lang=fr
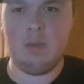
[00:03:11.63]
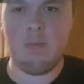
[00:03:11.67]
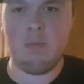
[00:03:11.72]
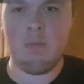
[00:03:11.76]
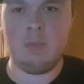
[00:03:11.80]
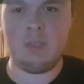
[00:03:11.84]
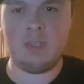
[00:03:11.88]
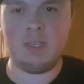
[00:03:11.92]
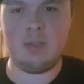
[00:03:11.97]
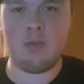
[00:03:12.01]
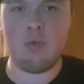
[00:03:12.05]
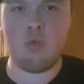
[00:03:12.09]

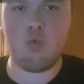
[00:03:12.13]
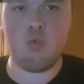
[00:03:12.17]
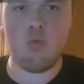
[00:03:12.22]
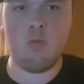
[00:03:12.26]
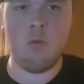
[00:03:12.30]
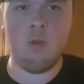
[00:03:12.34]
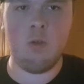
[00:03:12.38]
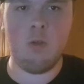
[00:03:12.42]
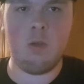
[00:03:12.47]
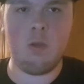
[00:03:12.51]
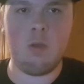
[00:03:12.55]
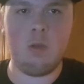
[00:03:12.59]
Mais cette
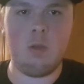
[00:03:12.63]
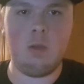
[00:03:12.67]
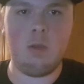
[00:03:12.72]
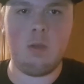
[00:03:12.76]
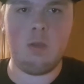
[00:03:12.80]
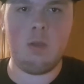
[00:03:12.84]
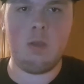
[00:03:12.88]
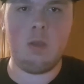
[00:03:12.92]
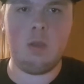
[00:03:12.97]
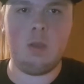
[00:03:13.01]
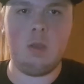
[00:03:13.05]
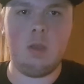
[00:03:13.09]
double,
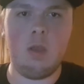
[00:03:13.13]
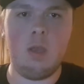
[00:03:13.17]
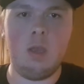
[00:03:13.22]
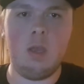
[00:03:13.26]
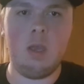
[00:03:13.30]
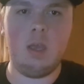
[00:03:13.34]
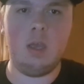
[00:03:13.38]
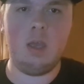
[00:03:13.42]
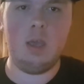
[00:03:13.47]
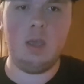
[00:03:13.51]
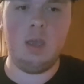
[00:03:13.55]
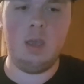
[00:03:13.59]

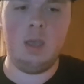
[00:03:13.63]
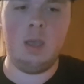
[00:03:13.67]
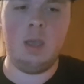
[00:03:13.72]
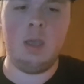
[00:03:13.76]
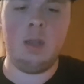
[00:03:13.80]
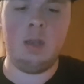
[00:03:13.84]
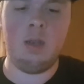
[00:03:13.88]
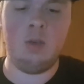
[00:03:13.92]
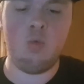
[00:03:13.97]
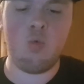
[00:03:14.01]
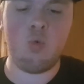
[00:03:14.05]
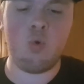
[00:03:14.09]

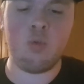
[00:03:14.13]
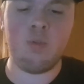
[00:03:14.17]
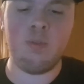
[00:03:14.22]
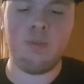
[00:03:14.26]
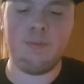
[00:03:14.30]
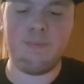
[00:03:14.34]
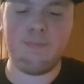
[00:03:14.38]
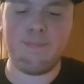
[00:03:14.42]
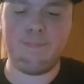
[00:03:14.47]
elle est lourde.